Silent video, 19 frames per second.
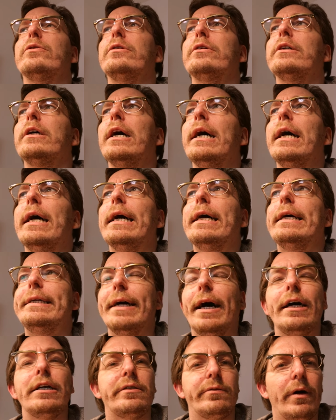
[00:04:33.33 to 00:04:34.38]
Und
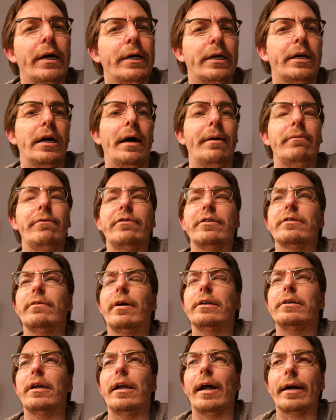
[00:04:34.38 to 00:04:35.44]
ja, es war ein Kampf, es
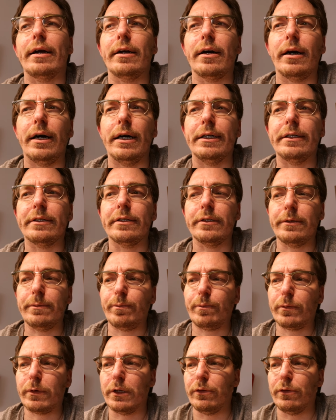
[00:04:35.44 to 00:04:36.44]
war eine lange Reise,